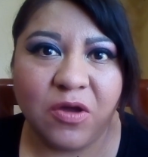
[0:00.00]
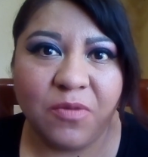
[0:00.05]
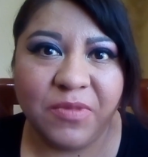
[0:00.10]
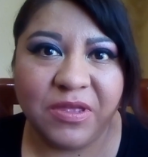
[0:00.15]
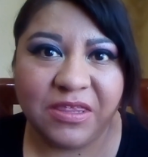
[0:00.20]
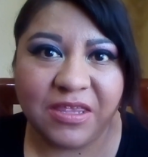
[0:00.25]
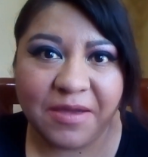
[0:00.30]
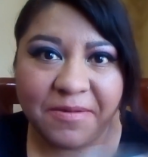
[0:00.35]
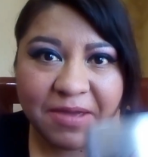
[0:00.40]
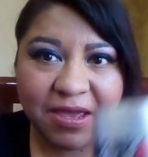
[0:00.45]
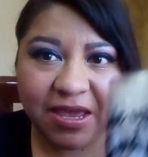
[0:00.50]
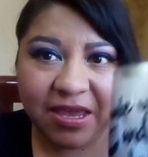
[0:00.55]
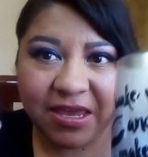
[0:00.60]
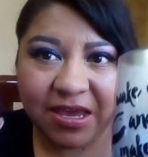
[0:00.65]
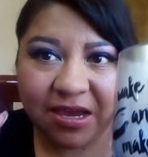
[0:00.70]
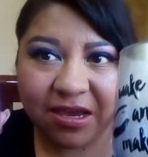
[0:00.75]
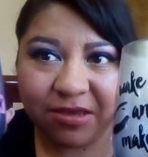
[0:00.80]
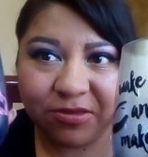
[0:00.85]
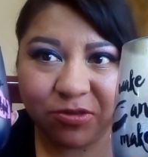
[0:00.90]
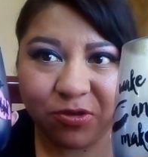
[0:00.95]
Me comentaba
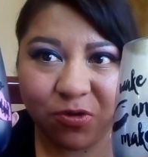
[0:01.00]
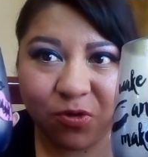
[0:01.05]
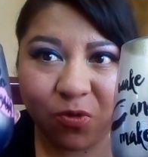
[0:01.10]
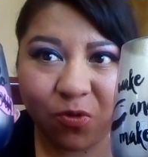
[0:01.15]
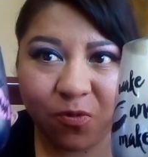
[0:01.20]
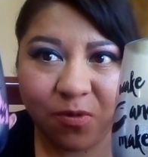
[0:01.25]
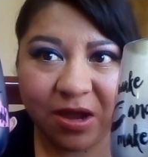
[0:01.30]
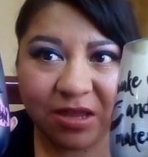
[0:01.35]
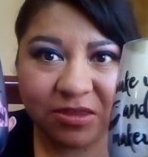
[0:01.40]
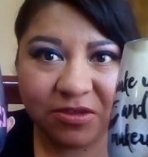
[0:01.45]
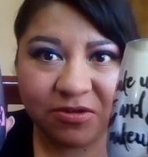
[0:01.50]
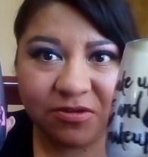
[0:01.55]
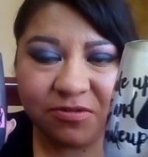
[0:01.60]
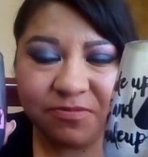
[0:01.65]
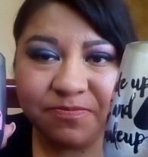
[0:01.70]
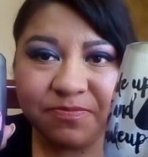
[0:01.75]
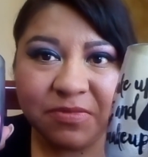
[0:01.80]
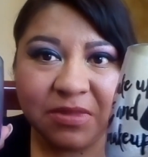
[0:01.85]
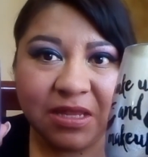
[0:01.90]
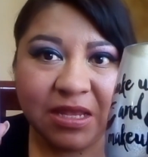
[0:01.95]
ella que son
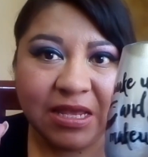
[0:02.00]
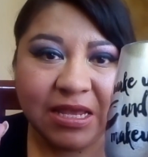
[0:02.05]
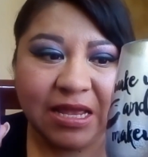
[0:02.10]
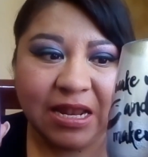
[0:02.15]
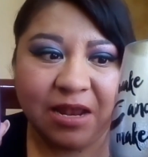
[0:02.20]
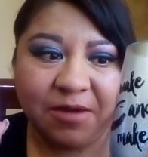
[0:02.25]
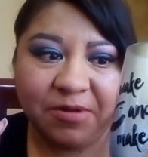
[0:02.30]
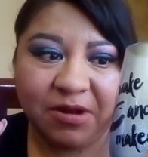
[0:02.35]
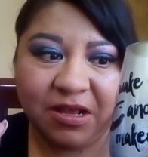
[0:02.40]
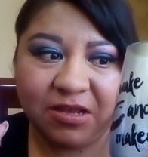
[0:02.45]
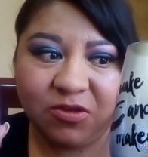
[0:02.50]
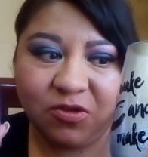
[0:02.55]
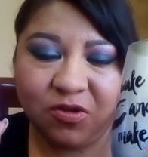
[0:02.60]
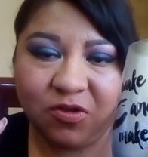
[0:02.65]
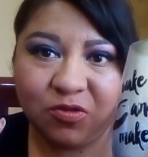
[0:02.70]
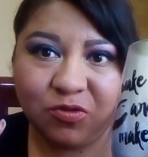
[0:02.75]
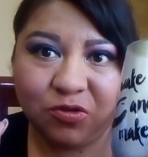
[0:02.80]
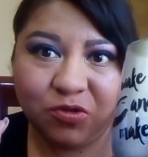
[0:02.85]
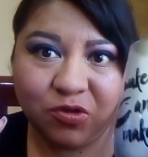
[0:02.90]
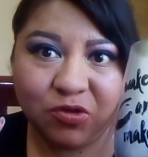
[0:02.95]
cuatro, la verdad
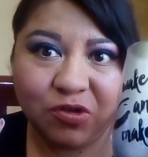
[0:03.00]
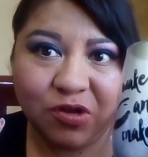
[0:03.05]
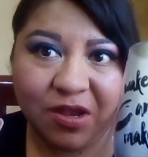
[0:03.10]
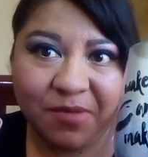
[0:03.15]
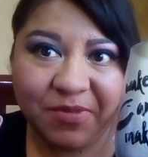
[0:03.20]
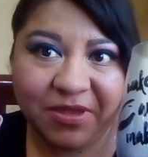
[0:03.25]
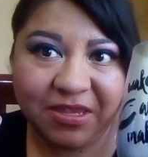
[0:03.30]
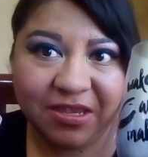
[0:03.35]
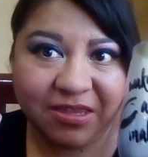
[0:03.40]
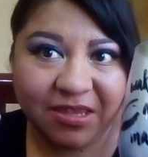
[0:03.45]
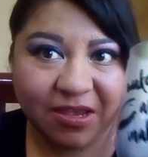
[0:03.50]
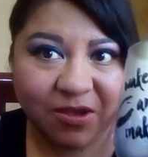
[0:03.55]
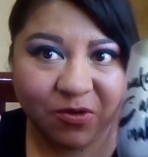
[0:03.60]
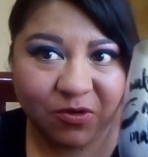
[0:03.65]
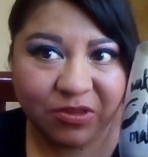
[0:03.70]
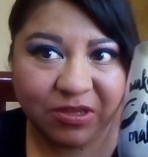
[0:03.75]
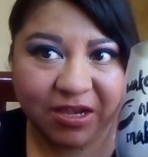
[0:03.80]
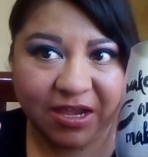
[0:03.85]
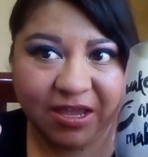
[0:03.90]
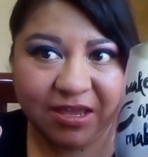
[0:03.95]
yo, yo solamente
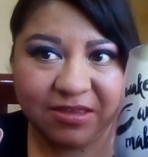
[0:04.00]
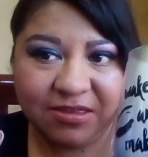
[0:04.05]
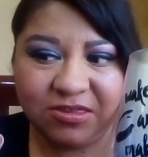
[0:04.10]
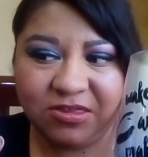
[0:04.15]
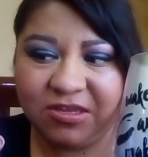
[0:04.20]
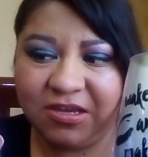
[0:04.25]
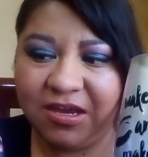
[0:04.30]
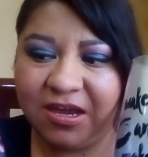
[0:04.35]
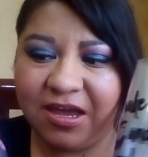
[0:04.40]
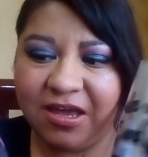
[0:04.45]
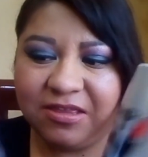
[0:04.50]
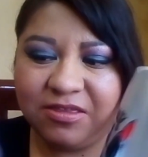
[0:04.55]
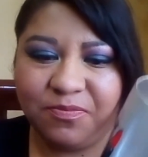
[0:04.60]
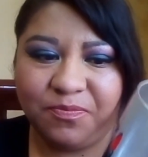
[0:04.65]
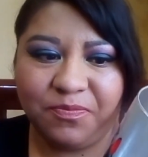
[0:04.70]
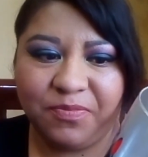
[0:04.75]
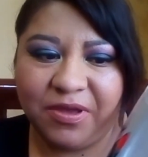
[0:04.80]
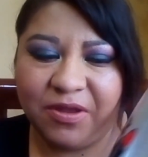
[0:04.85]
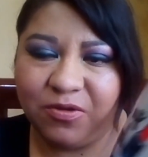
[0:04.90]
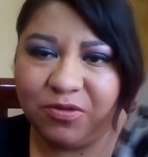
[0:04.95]
tengo tres
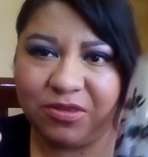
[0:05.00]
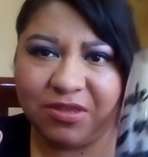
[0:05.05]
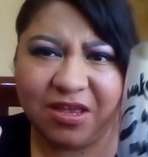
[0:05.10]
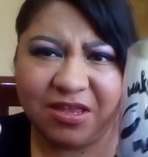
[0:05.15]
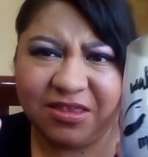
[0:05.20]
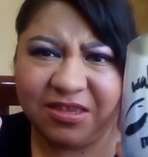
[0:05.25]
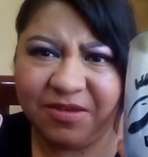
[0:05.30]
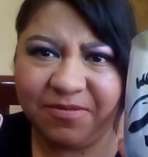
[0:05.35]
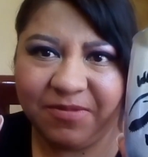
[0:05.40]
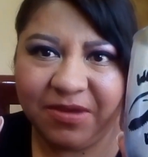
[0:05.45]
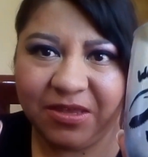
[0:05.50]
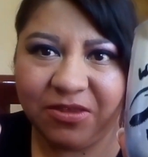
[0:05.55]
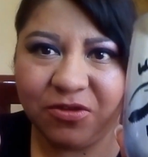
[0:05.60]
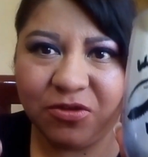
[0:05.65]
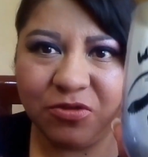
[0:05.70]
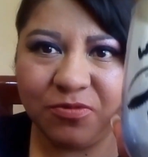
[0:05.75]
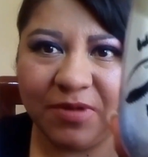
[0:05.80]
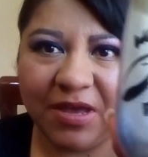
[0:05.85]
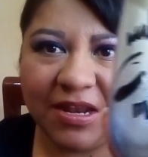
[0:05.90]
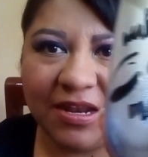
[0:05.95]
chicas, pero están
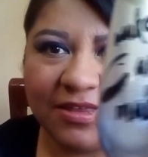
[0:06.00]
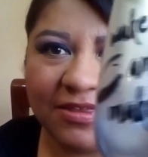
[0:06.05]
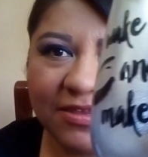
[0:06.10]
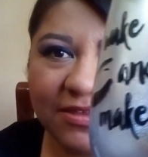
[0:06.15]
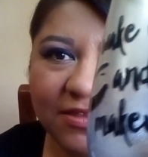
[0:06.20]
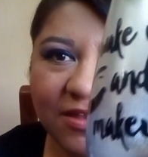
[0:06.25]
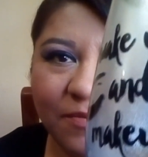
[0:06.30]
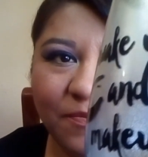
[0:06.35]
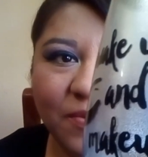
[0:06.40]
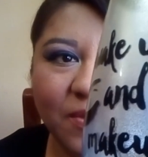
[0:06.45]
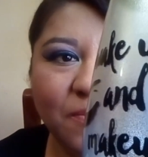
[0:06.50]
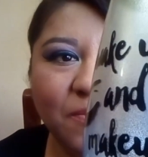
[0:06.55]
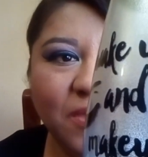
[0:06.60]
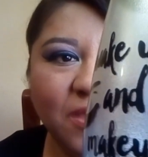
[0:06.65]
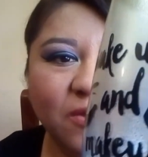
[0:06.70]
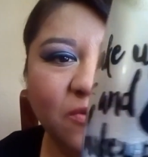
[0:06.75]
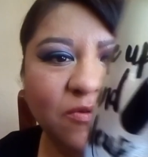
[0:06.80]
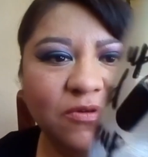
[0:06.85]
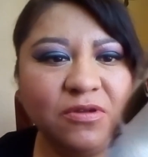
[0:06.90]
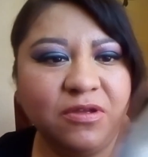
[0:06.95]
divinos. Vean, este es el
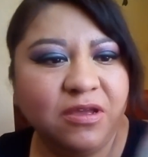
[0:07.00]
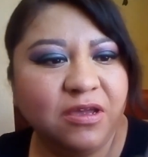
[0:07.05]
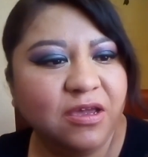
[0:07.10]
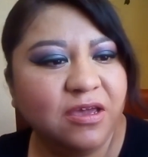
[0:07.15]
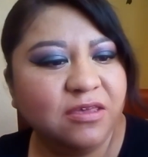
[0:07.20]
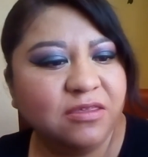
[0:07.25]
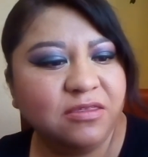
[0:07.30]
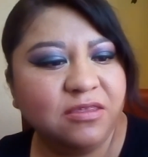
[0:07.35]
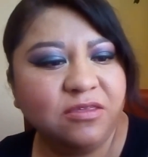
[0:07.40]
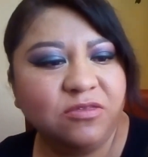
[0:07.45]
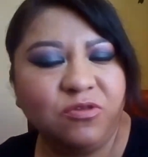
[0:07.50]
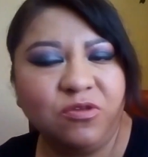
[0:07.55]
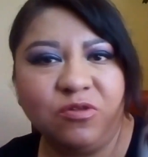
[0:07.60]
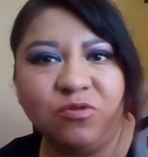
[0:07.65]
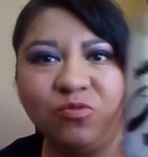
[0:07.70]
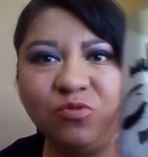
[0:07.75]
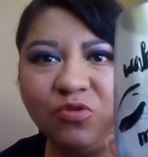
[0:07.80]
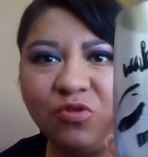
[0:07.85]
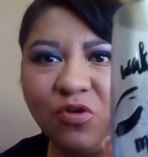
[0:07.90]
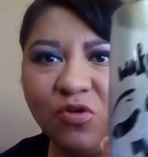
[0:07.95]
primero. Este es
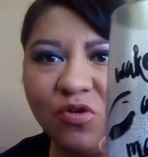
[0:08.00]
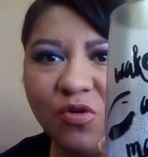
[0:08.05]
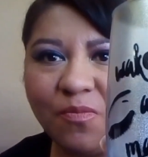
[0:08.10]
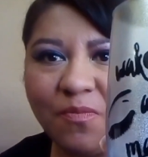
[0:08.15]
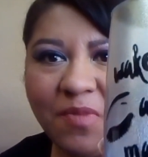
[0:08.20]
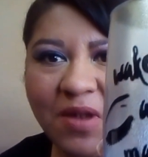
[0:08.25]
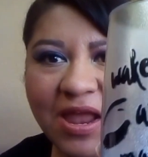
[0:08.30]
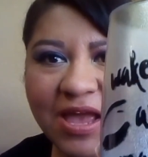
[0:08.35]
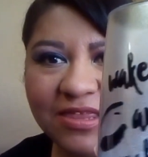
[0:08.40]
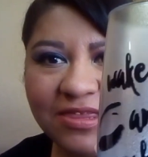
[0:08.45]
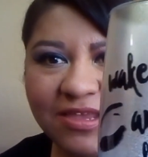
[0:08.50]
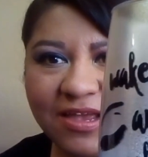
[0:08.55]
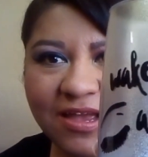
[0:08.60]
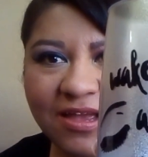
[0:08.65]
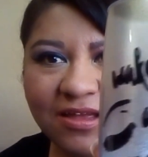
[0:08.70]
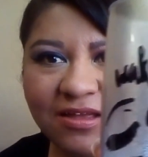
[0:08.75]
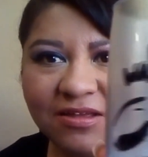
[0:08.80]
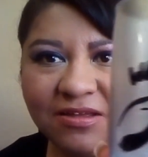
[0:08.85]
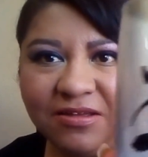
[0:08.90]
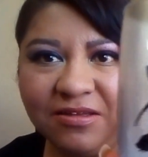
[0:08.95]
en un tono
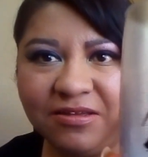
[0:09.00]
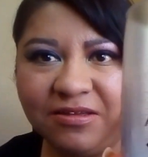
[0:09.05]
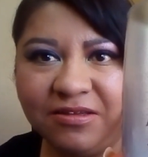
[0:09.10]
plata.